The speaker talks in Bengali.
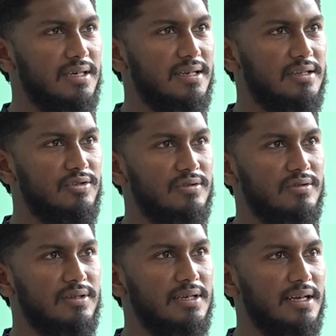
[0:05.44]
সেটার জন্য
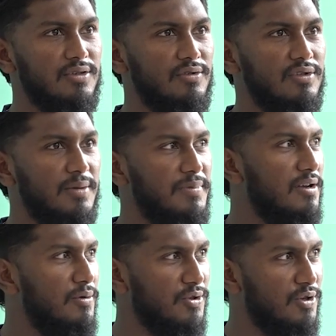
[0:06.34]
সিলেকশন হতে পারে
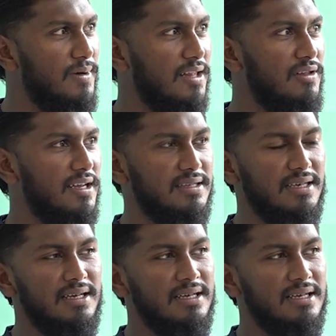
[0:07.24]
অবশ্যই ভালো লাগছে